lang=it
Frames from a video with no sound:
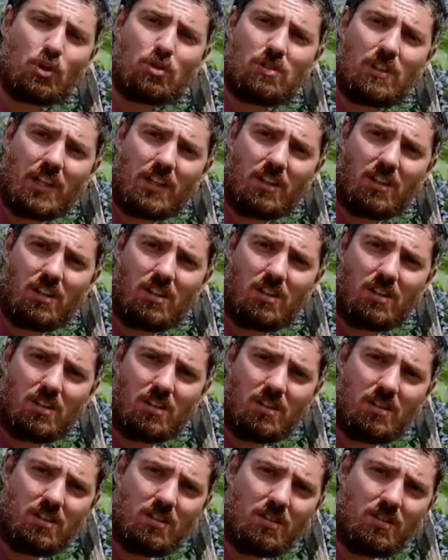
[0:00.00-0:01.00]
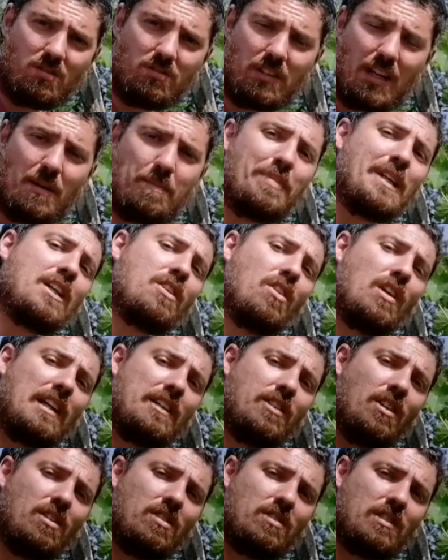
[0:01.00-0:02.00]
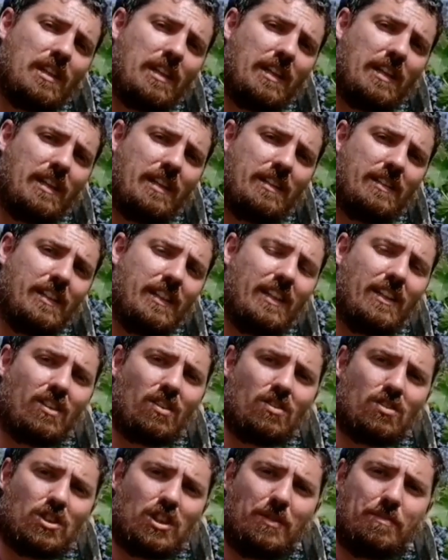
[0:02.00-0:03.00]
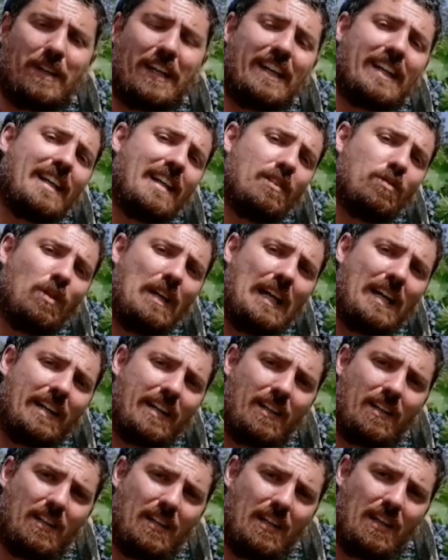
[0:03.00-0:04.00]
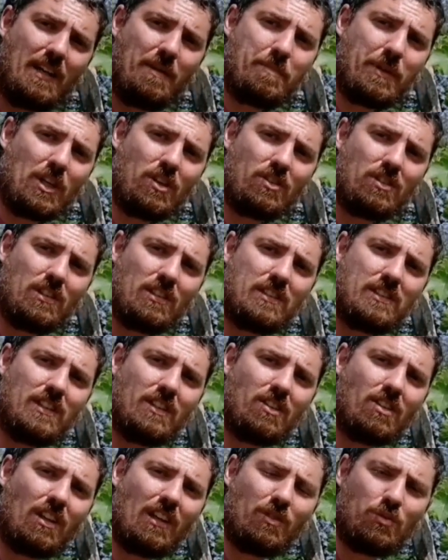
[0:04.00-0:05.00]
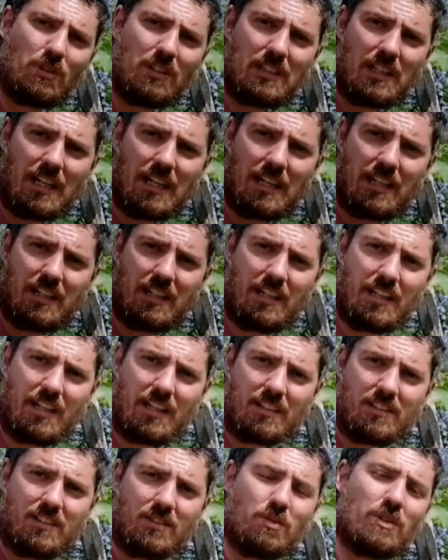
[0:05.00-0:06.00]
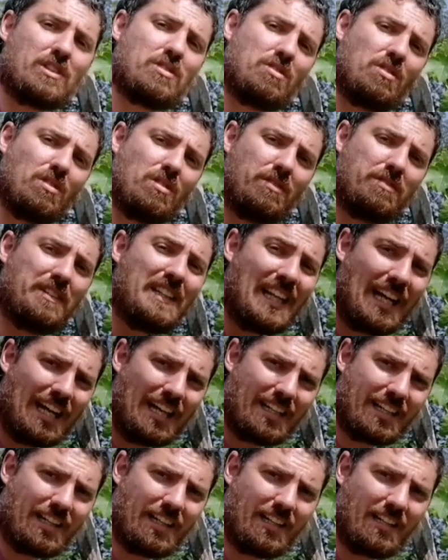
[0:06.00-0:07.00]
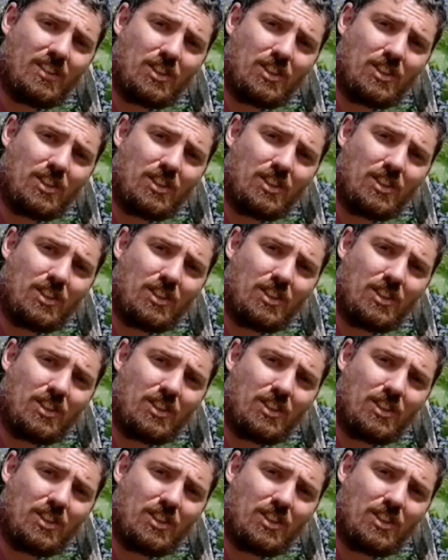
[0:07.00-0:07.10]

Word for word: Apporterò una piccola dose di concime granulare per ogni singola unità di questo filare.